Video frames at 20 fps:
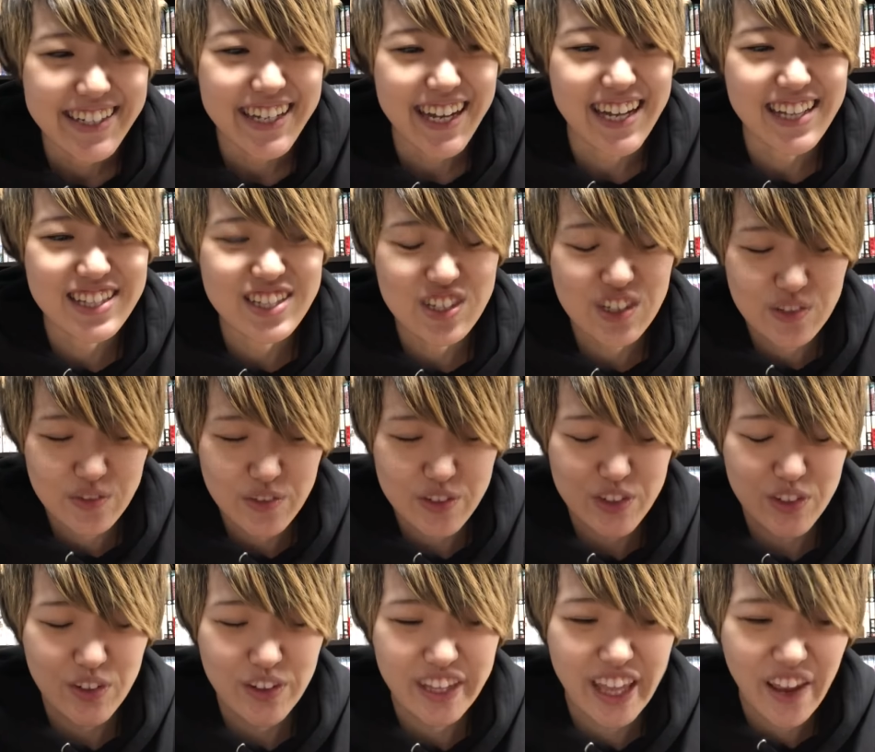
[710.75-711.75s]
感じのもう
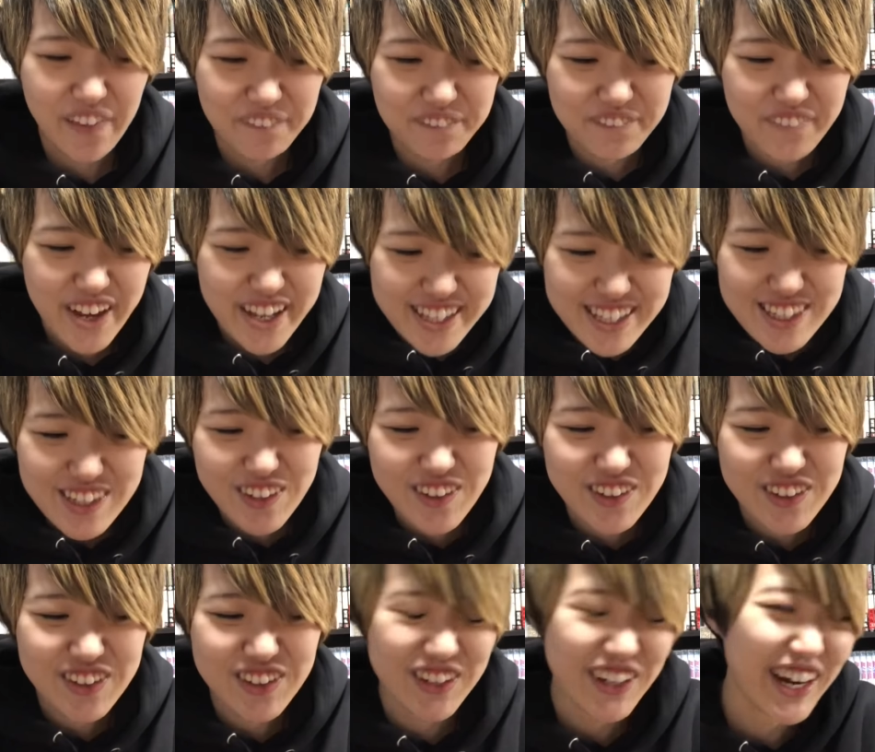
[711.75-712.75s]
その鉄板
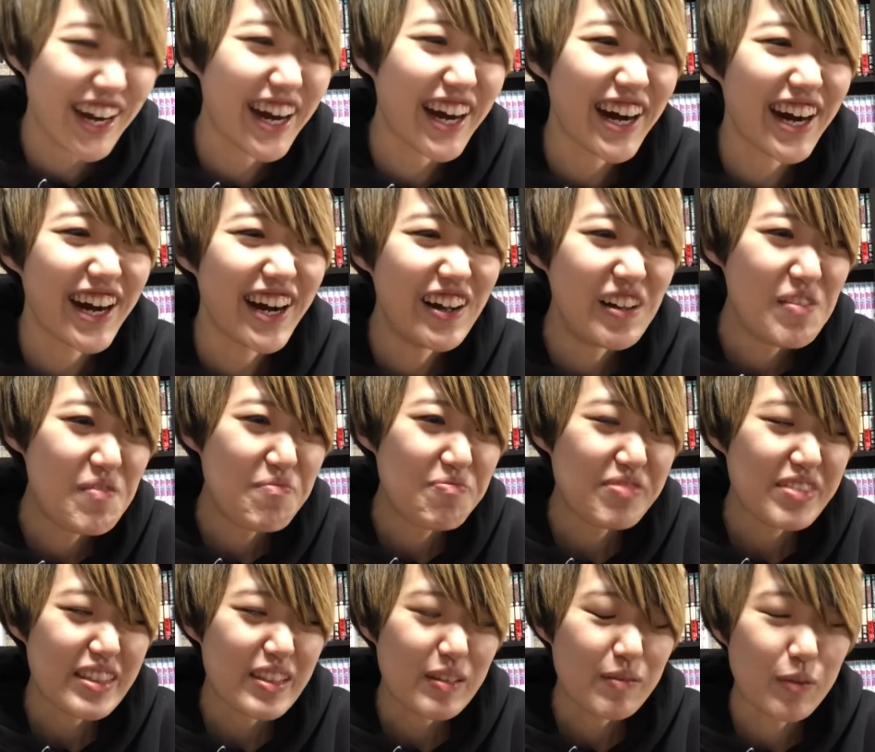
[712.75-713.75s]
ソングが
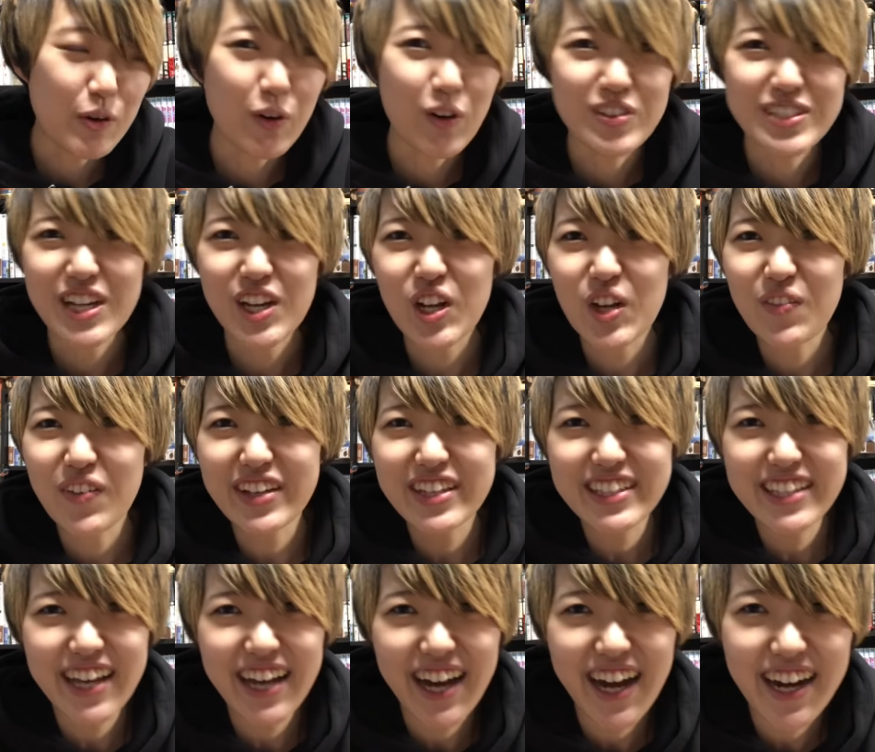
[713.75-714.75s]
もうお茶の間に
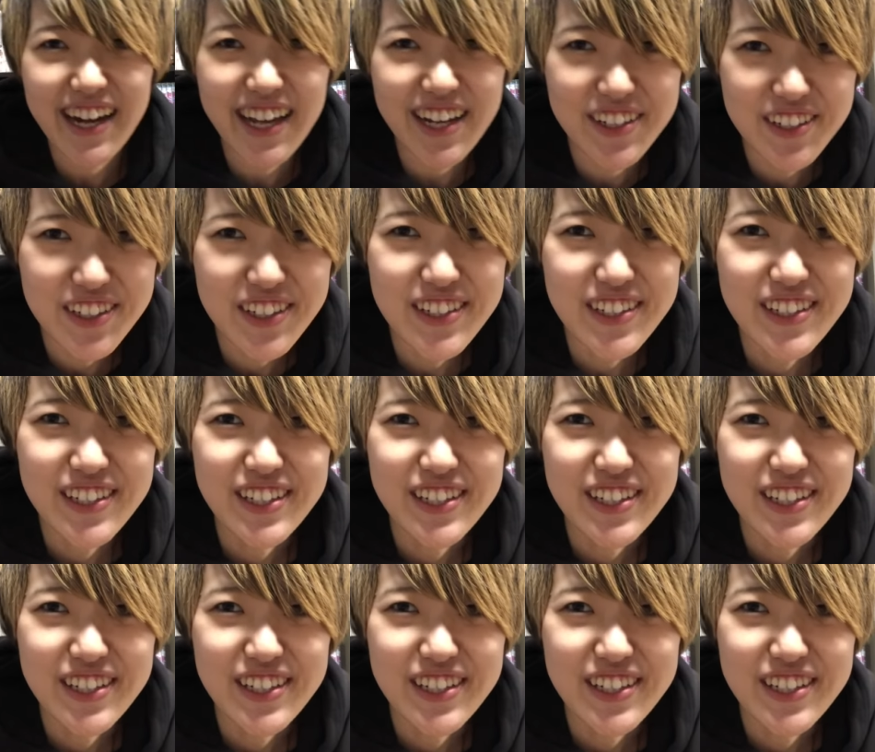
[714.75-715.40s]
流れる